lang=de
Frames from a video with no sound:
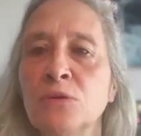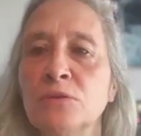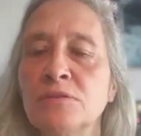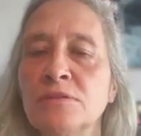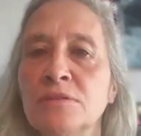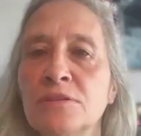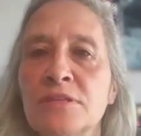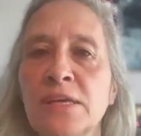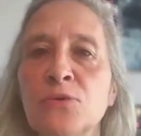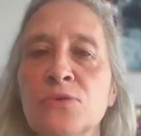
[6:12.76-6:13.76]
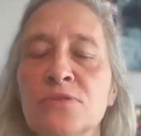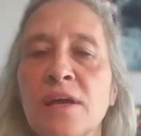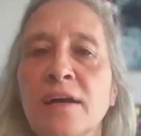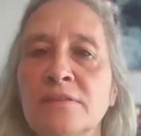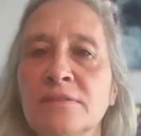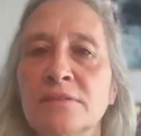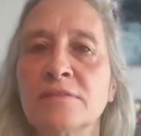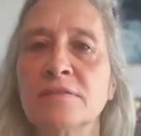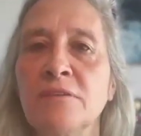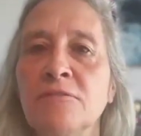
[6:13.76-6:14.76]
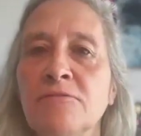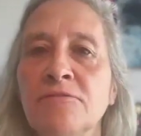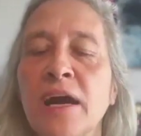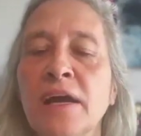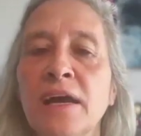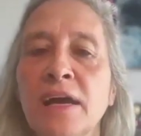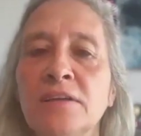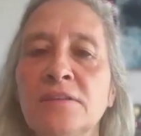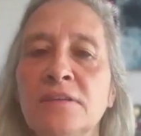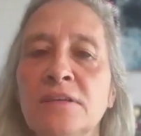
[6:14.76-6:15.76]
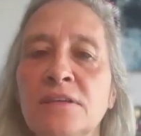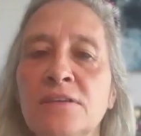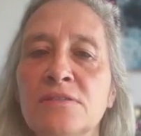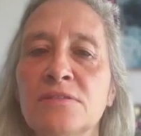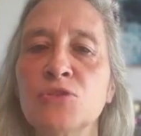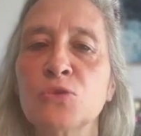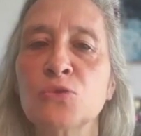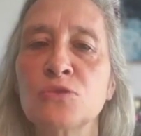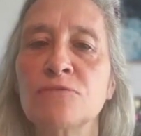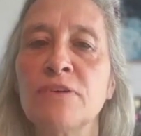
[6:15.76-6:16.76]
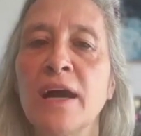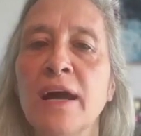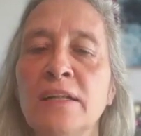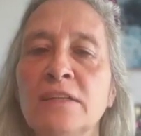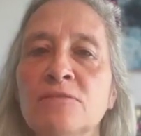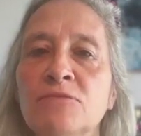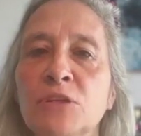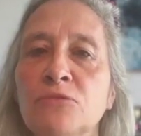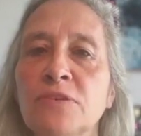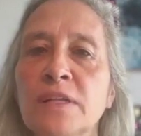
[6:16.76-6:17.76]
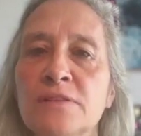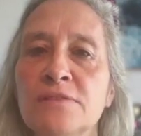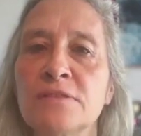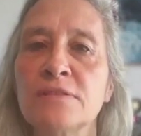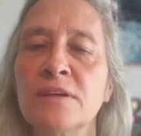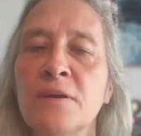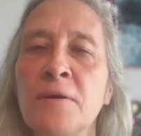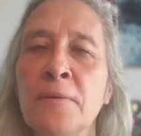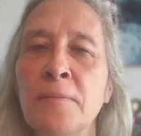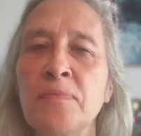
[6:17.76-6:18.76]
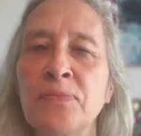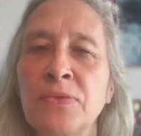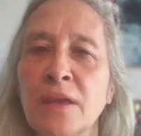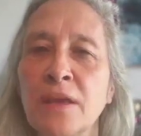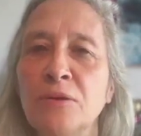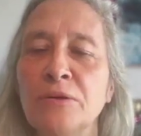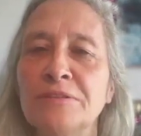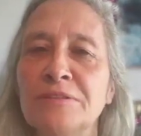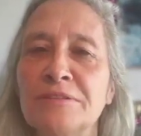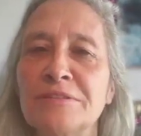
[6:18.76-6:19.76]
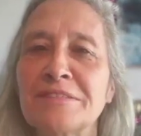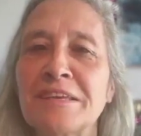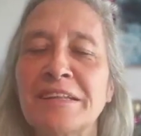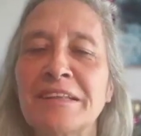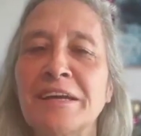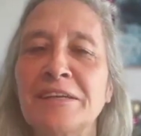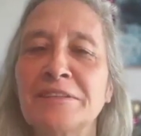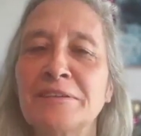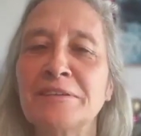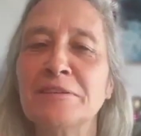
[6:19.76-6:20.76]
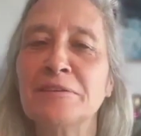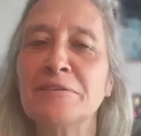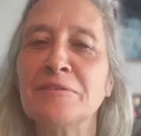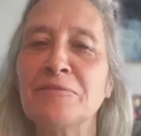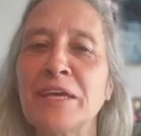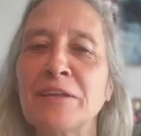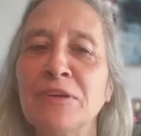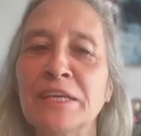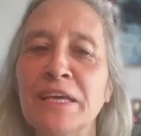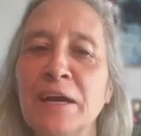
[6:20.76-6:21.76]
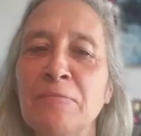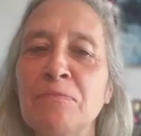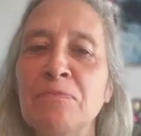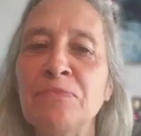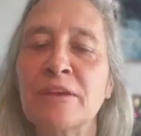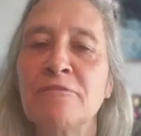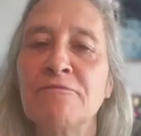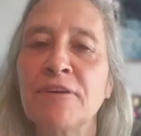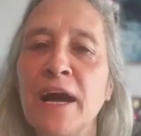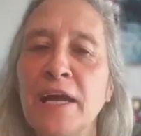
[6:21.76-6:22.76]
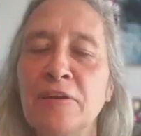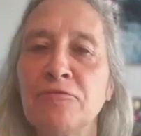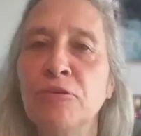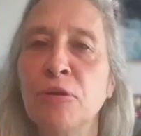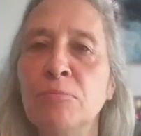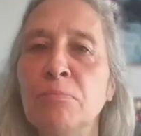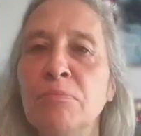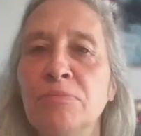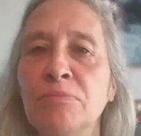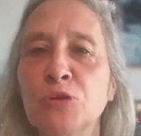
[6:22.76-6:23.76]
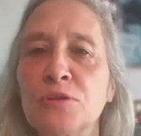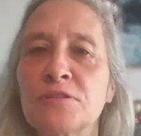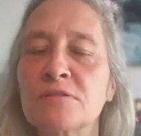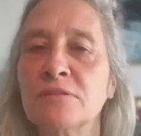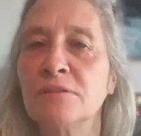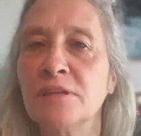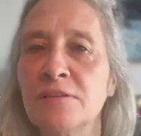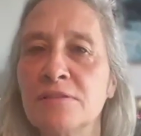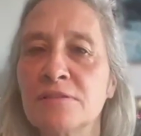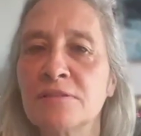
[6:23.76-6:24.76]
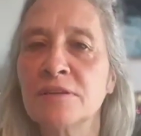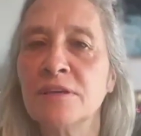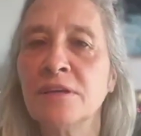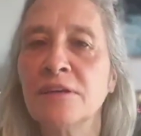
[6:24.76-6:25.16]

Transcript: Und das Ego sagt, deine Freiheit hier ist, dich so zu verhalten, wie du willst. Und zeitgleich werden wir ja frei vom Götzendienst,